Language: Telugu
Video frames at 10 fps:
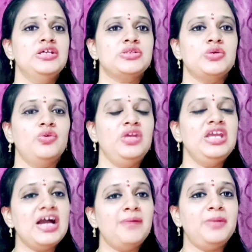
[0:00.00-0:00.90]
సో ఈ
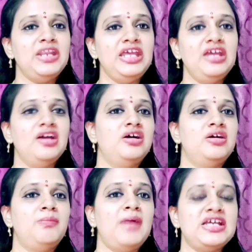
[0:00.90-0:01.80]
కంపెనీ
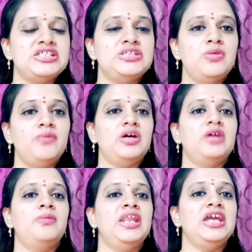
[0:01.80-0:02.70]
మ్యాక్సిమం
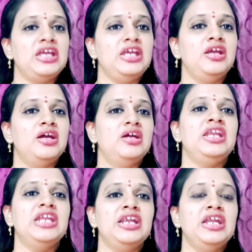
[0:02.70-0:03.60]
మనకి
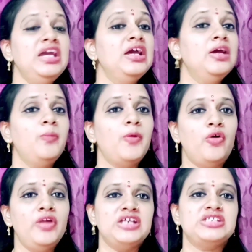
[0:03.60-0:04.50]
ఏంటంటే
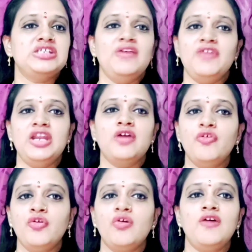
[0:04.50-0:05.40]
ప్రోడక్ట్స్ ఎవరైనా
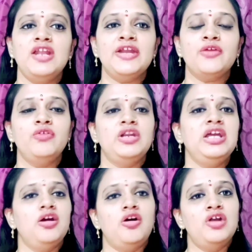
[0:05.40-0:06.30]
కొనుక్కోవాలనుకుంటే
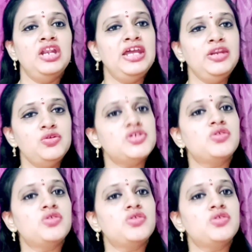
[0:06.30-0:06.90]
ఆన్లైన్ నుంచి